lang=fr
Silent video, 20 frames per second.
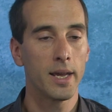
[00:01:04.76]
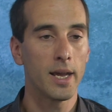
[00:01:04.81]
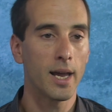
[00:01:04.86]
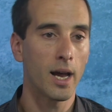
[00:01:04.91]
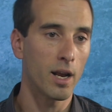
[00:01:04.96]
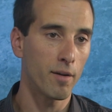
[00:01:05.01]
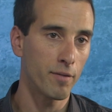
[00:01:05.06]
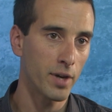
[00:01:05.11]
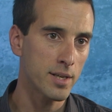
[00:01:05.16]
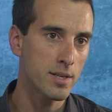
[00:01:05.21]
Et à
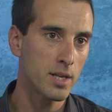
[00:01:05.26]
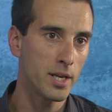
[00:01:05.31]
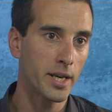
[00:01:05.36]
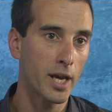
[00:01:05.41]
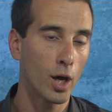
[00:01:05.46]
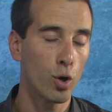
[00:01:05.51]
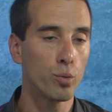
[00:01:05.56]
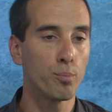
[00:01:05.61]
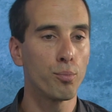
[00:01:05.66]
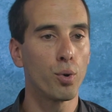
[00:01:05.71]
l'inverse, les
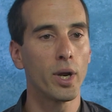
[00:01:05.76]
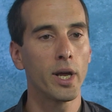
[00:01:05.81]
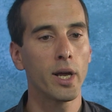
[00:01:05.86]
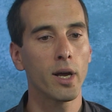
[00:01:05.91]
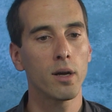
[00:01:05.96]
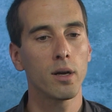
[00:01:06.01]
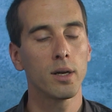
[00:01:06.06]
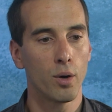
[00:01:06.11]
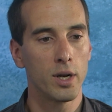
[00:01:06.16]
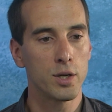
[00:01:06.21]
calottes
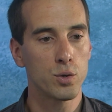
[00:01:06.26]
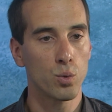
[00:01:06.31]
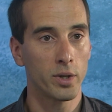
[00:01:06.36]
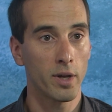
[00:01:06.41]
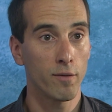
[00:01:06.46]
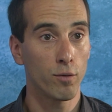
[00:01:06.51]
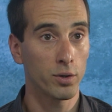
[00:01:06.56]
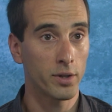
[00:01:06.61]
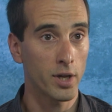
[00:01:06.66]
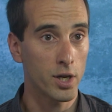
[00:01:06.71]
polaires, euh, elles ont
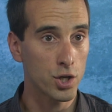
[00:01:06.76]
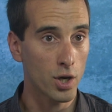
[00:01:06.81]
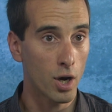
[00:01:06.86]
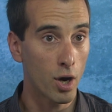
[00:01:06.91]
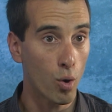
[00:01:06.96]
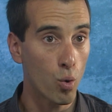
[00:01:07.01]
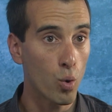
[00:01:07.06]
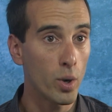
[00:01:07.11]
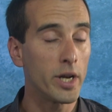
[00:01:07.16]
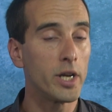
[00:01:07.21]
davantage un
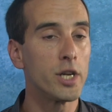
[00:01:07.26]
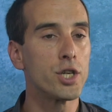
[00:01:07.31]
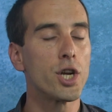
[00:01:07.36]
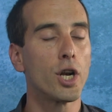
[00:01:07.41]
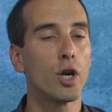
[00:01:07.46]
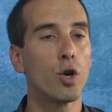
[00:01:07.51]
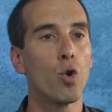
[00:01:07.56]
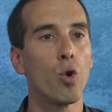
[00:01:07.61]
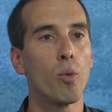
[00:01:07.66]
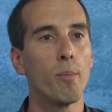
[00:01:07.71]
rôle à
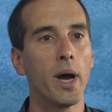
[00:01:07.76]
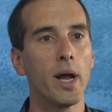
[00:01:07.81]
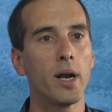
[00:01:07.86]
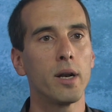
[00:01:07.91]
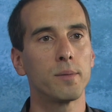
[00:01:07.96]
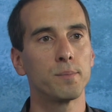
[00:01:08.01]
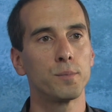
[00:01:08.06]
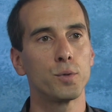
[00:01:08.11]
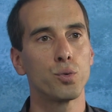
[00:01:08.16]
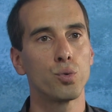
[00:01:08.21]
l'échelle
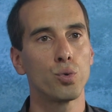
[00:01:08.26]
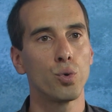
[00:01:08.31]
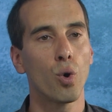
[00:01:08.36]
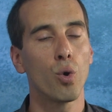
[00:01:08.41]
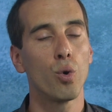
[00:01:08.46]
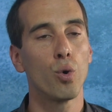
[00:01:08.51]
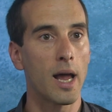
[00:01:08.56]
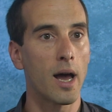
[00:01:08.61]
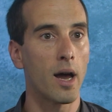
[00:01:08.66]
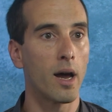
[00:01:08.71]
globale sur
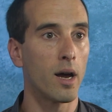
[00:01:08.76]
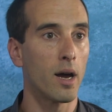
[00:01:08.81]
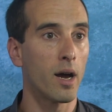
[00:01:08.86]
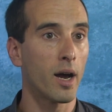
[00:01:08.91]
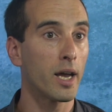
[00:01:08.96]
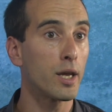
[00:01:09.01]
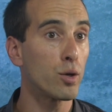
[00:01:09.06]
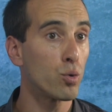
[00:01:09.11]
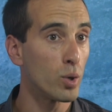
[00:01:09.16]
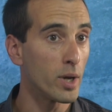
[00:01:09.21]
euh, la
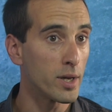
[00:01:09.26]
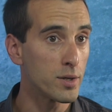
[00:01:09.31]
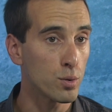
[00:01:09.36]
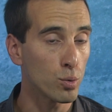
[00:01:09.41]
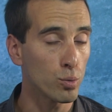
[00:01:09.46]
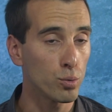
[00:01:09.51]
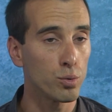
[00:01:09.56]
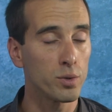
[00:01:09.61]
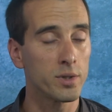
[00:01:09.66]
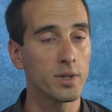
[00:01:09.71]

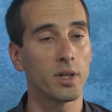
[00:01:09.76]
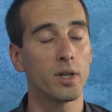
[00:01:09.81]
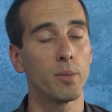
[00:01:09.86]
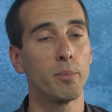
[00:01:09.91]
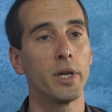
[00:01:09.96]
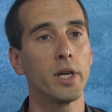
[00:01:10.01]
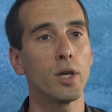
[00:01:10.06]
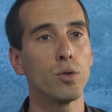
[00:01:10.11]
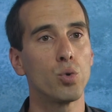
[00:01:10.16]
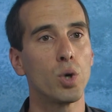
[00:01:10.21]
régulation, d'une certaine
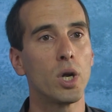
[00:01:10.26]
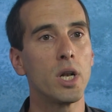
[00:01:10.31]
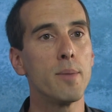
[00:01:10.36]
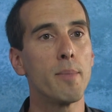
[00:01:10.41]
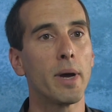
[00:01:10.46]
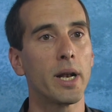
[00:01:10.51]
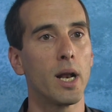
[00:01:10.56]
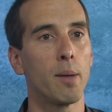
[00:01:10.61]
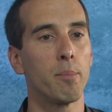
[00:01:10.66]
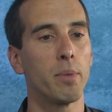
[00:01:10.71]
manière, du
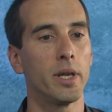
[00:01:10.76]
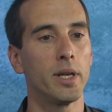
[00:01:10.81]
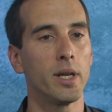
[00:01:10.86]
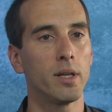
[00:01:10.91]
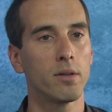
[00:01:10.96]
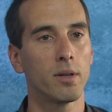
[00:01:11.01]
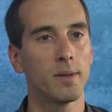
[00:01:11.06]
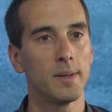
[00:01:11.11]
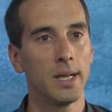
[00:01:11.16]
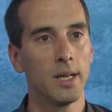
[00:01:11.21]
climat de la
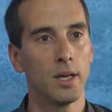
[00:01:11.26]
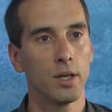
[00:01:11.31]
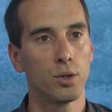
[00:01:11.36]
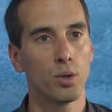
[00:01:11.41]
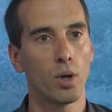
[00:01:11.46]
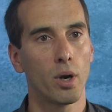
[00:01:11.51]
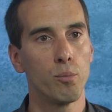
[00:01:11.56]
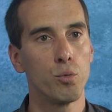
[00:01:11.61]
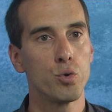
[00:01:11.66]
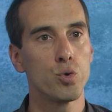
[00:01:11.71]
planète,
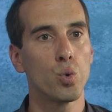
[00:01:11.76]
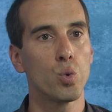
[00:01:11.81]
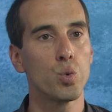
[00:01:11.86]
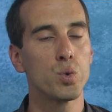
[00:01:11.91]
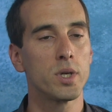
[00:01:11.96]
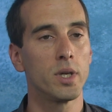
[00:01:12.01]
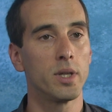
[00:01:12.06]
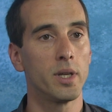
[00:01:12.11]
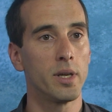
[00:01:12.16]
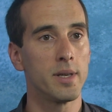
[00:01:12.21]
dans la mesure où
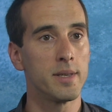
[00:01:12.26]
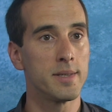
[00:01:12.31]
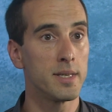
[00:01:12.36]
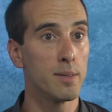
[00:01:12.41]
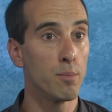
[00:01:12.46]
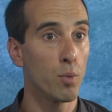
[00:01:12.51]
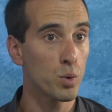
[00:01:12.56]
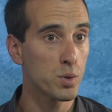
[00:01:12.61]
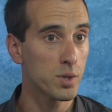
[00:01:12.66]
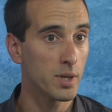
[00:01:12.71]
c'est des
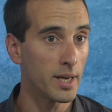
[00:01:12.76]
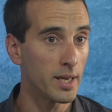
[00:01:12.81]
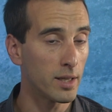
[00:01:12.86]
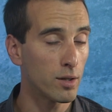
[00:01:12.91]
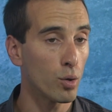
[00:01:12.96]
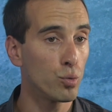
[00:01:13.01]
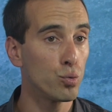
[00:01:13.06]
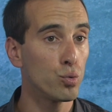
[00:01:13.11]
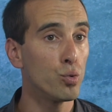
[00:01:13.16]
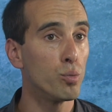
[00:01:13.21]
immenses
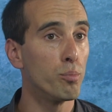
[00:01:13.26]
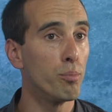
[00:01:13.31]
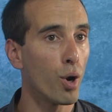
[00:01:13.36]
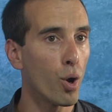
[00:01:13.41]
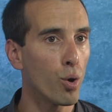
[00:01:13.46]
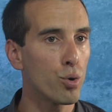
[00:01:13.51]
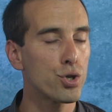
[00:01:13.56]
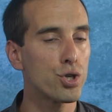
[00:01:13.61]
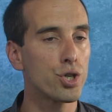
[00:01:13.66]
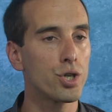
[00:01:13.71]
étendues
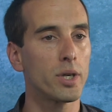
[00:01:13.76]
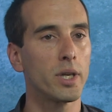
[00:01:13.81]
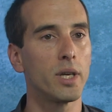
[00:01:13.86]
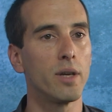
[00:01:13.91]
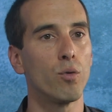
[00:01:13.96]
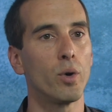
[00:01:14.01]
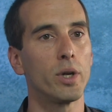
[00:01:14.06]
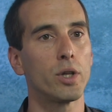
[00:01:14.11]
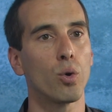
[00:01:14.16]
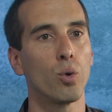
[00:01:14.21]
blanches qui
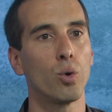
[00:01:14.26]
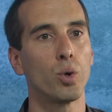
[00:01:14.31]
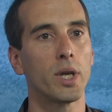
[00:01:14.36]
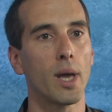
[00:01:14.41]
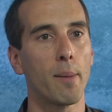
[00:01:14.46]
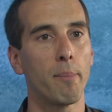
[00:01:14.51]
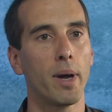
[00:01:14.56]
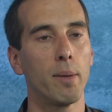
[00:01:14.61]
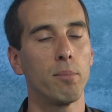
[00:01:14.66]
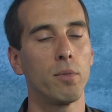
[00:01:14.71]
vont être
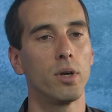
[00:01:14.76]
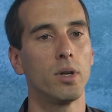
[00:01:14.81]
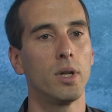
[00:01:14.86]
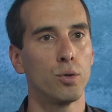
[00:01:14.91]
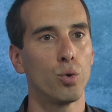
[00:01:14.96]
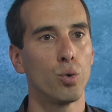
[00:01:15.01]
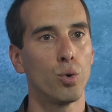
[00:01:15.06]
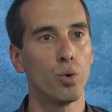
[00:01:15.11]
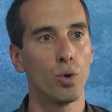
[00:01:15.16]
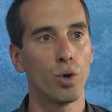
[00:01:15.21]
capables
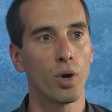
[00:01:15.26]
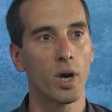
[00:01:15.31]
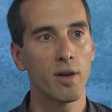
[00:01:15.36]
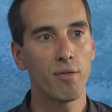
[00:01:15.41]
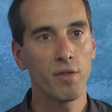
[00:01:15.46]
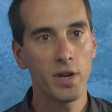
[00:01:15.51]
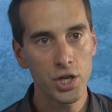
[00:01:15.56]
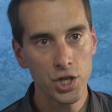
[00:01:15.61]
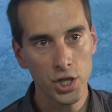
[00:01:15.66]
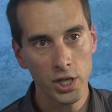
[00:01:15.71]
de
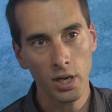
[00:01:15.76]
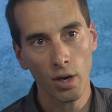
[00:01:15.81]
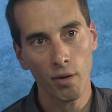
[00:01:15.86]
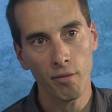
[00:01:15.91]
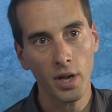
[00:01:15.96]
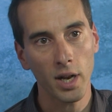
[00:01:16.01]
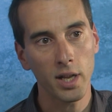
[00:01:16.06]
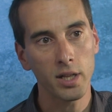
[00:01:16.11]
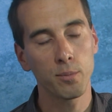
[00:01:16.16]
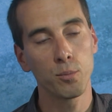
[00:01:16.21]
réfléchir
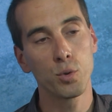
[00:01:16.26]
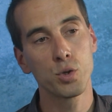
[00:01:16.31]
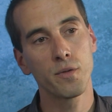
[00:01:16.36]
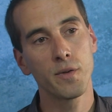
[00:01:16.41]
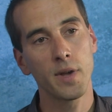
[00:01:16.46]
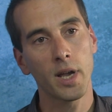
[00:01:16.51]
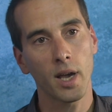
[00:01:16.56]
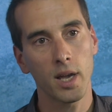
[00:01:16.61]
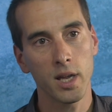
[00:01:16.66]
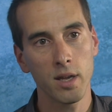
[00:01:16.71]
vers
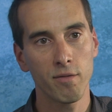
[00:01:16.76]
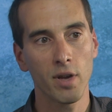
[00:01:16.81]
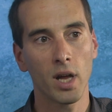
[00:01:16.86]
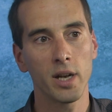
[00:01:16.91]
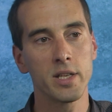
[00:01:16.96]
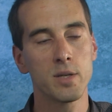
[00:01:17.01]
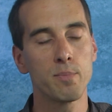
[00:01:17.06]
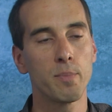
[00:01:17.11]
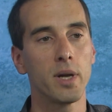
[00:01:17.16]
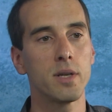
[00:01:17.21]
l'atmosphère et vers
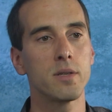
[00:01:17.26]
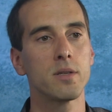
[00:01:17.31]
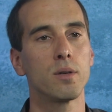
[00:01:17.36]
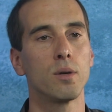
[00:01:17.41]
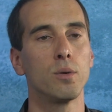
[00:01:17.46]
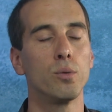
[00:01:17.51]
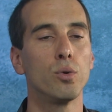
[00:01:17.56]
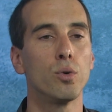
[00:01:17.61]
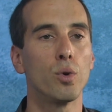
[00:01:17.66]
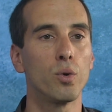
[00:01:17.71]
l'espace
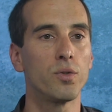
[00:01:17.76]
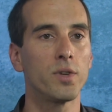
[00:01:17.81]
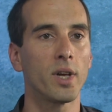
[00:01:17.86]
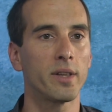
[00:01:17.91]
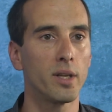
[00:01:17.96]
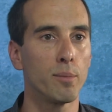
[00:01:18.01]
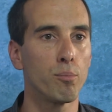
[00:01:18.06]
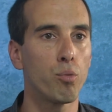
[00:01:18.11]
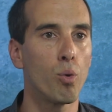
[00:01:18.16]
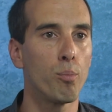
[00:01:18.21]
une
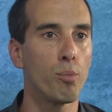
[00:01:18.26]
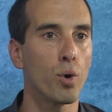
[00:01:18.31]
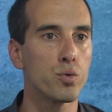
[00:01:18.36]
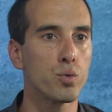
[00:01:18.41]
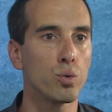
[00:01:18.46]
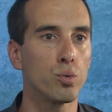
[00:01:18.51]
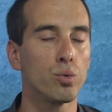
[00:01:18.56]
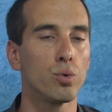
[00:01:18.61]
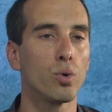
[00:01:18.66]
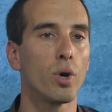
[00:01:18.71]
certaine
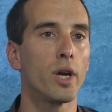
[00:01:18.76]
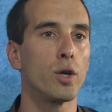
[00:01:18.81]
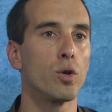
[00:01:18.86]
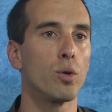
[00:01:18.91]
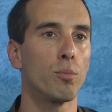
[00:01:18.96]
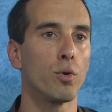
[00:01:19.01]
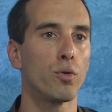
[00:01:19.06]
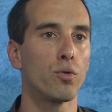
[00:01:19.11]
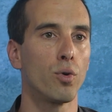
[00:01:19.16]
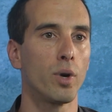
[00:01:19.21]
proportion du
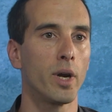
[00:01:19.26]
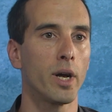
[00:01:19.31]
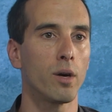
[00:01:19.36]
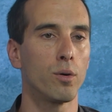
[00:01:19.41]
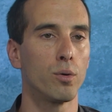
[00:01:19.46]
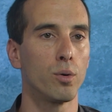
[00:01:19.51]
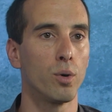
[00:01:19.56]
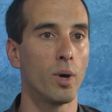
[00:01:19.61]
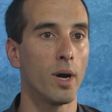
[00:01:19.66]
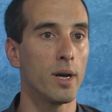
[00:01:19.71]
rayonnement solaire
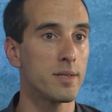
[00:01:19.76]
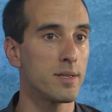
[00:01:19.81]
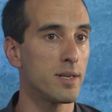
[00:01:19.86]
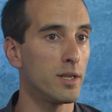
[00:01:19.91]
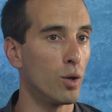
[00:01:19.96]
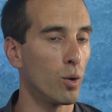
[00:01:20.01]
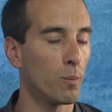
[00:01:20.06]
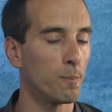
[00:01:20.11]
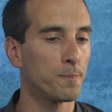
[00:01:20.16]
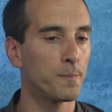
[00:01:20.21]
euh,
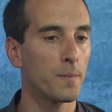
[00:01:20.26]
incident.